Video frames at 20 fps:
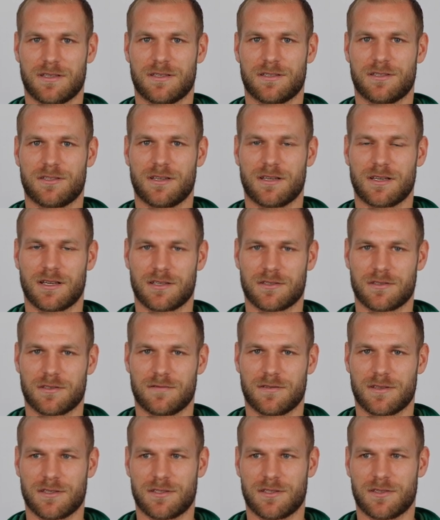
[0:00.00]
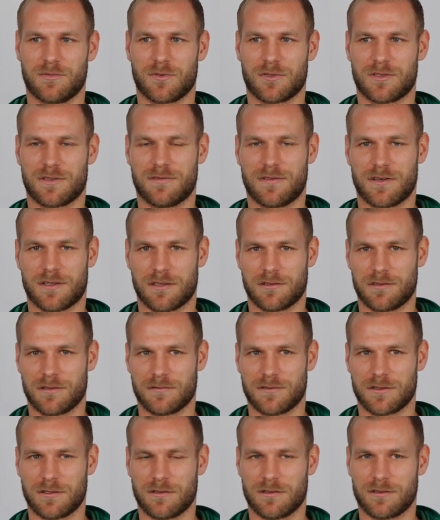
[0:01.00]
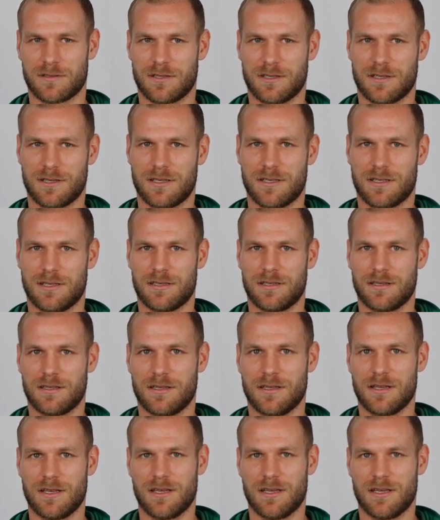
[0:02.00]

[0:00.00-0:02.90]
się angażować i może fajniej to wygląda, ale